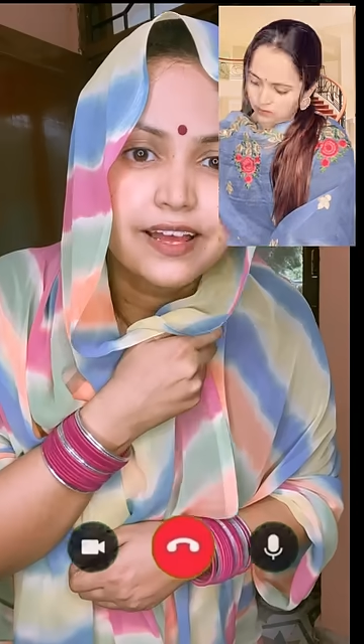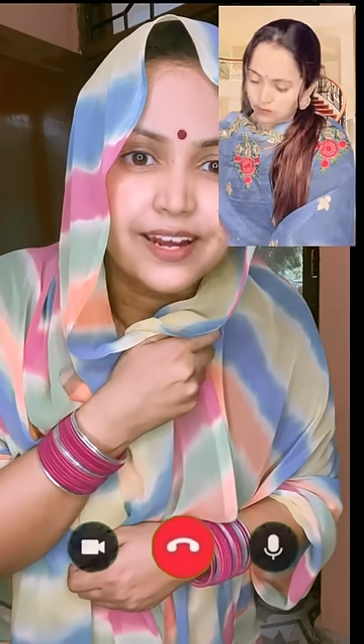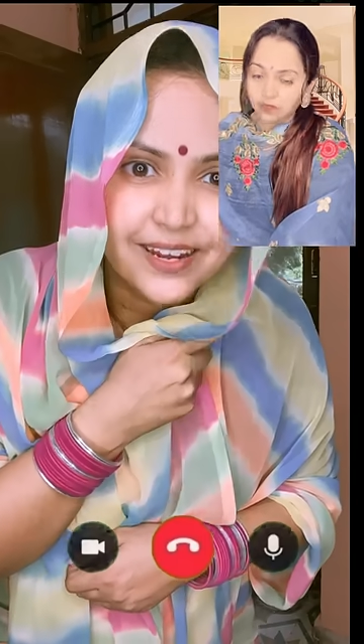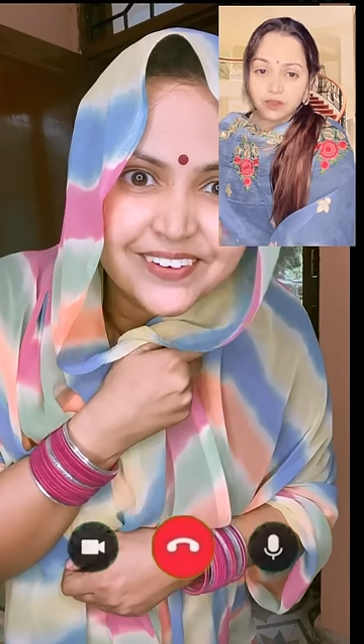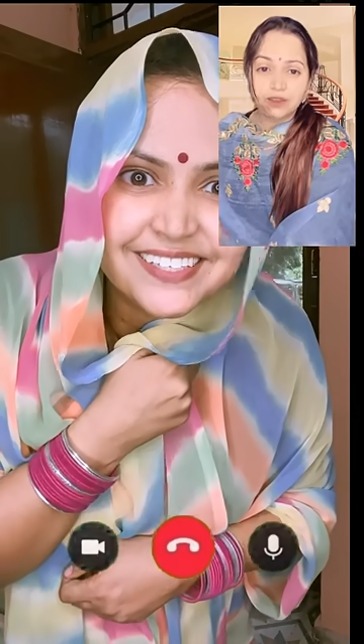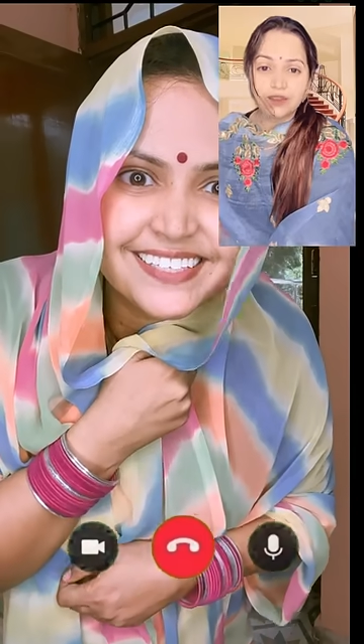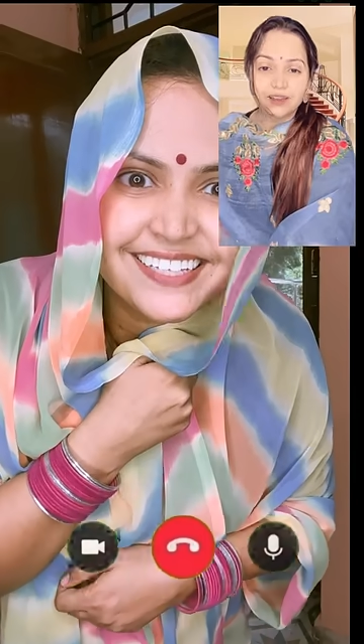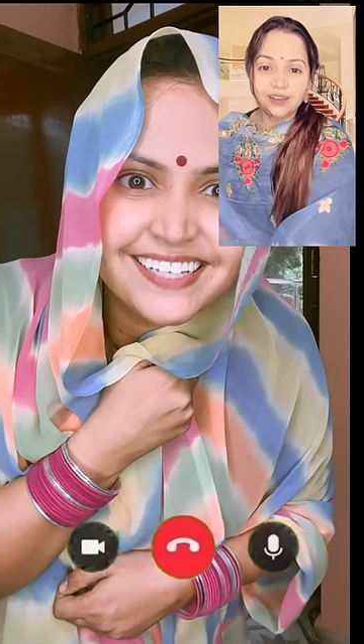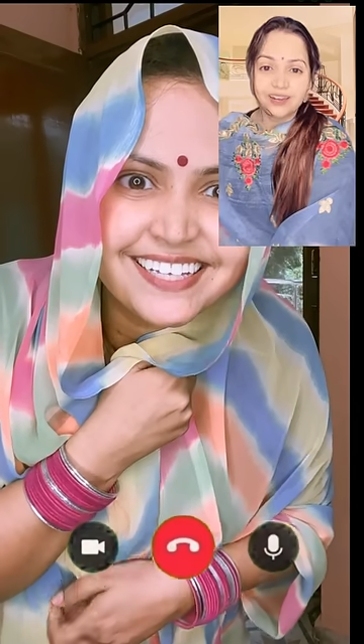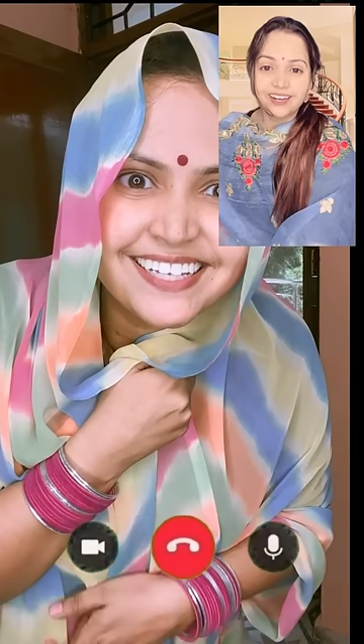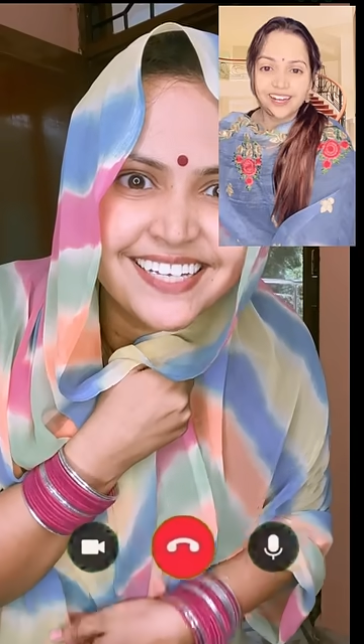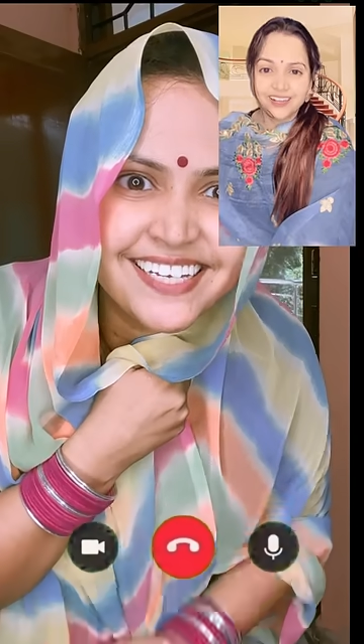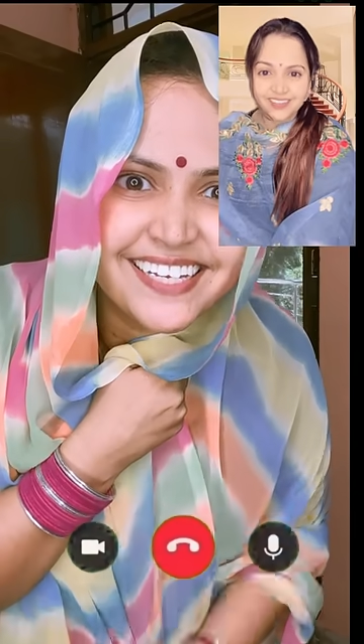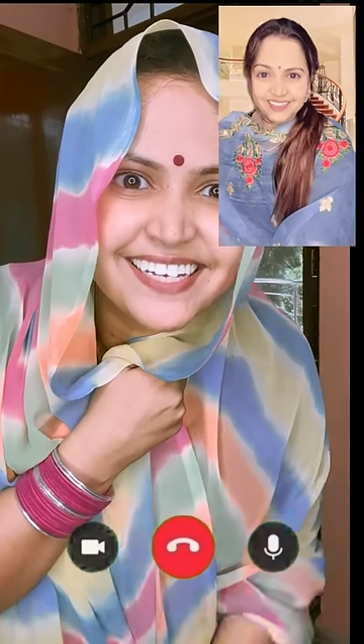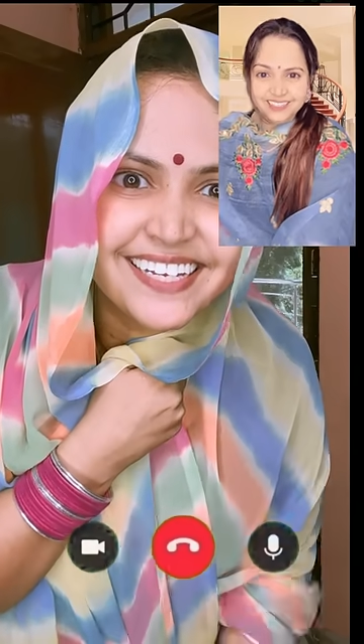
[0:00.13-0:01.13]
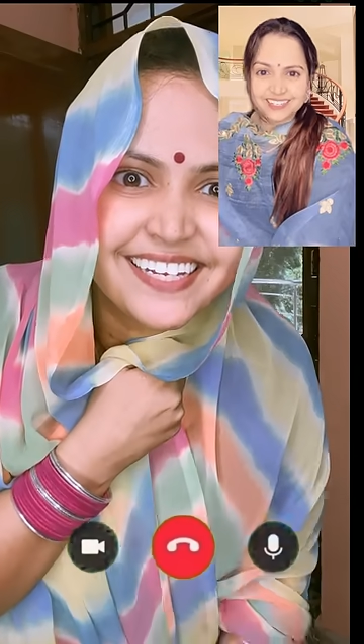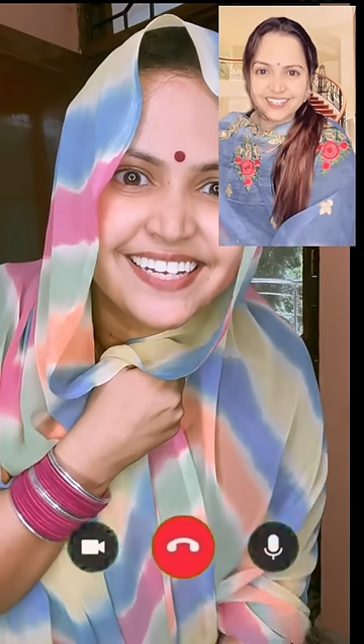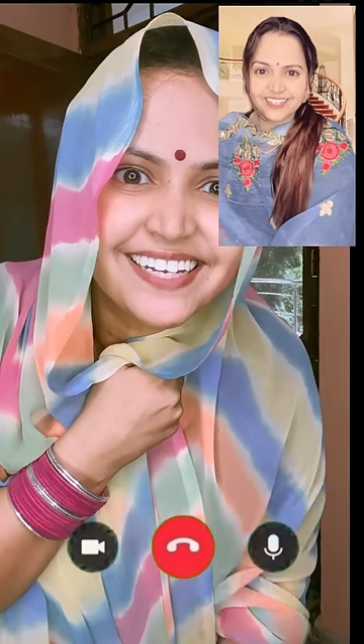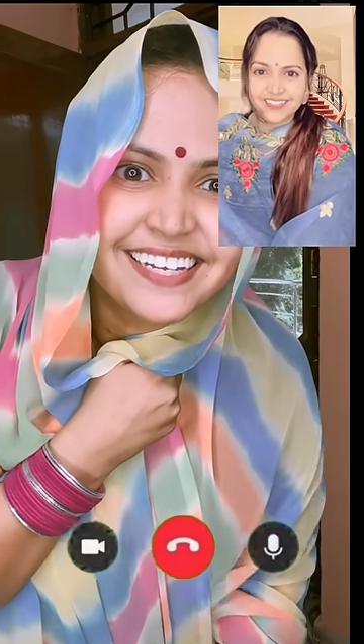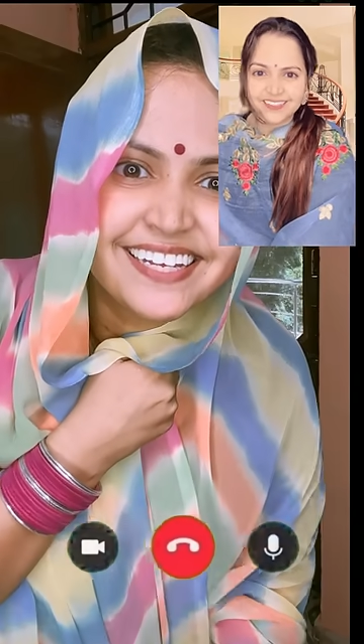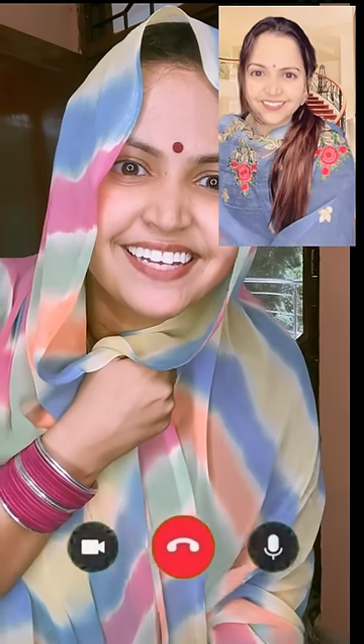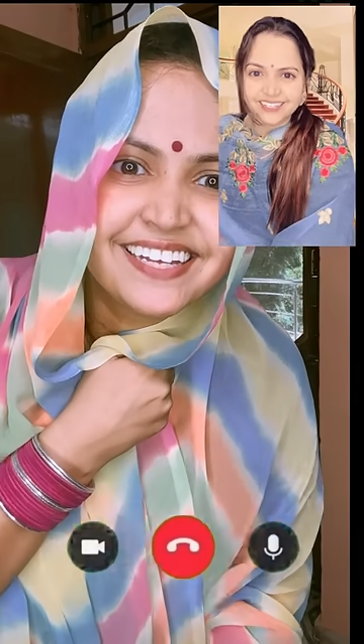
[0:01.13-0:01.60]
नमस्ते दीदी
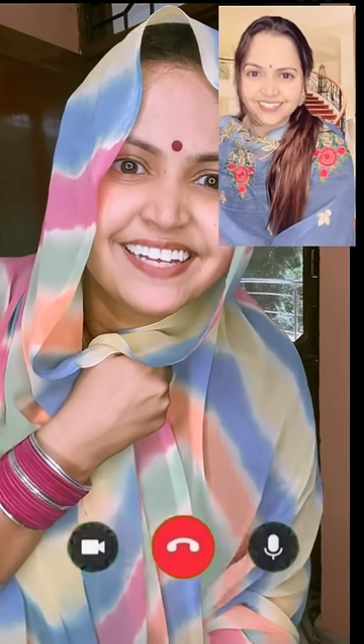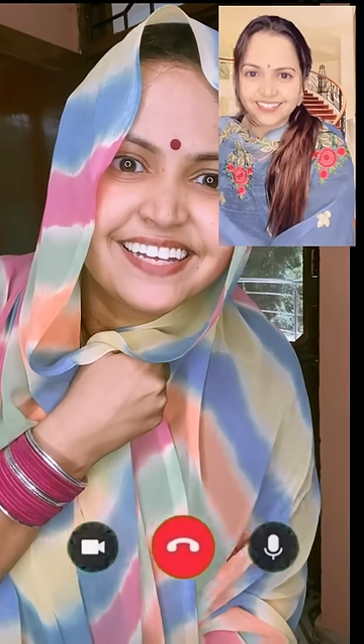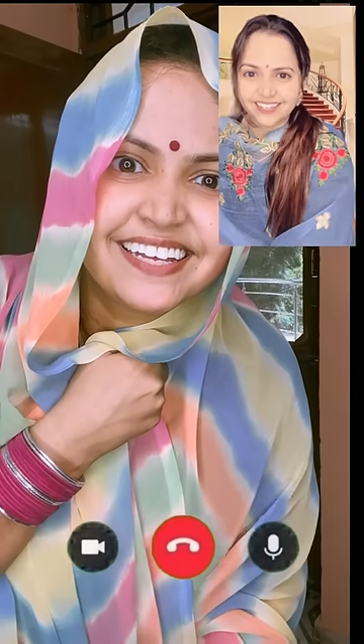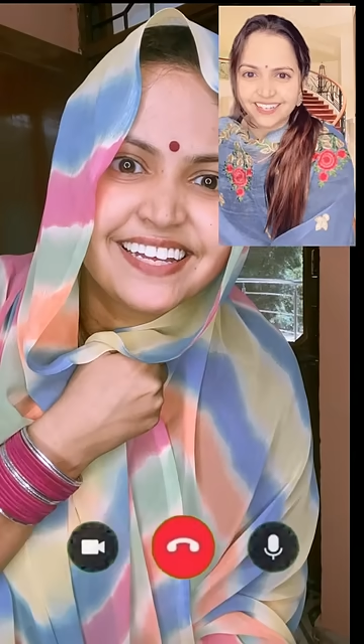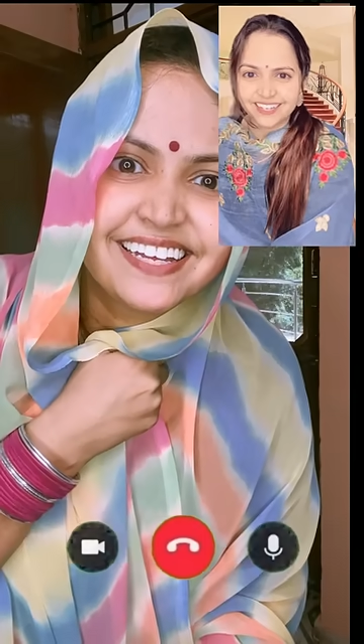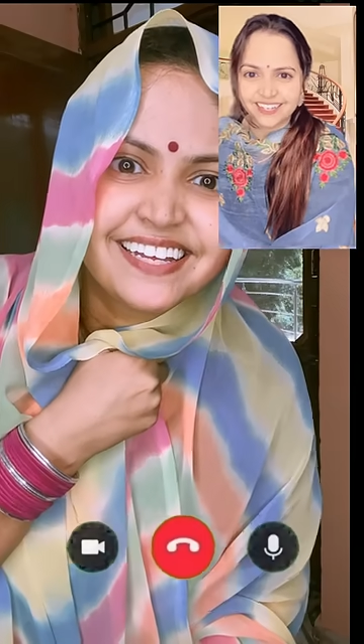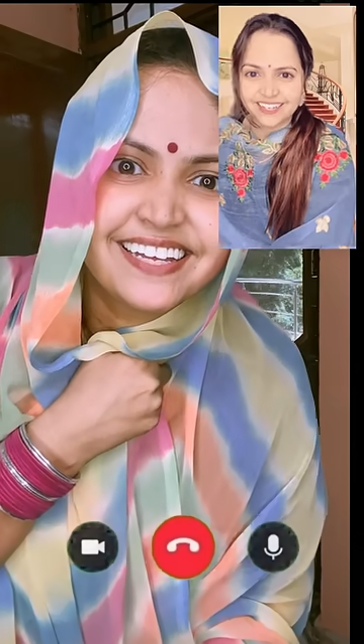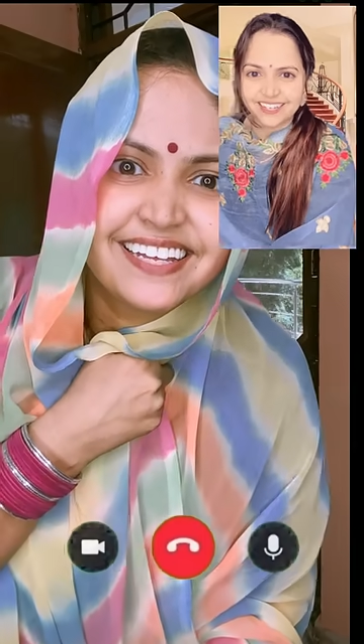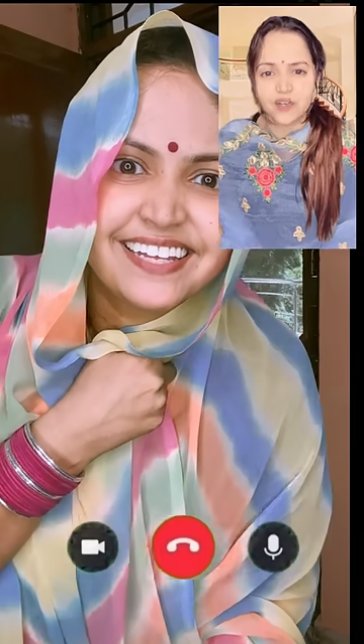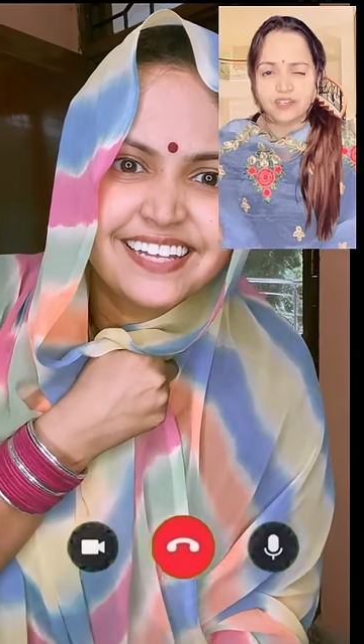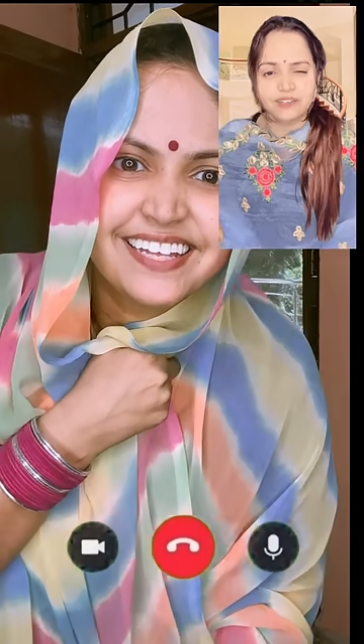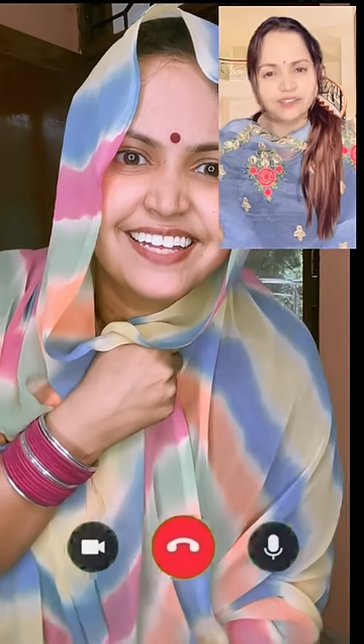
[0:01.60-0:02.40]
नमस्ते नमस्ते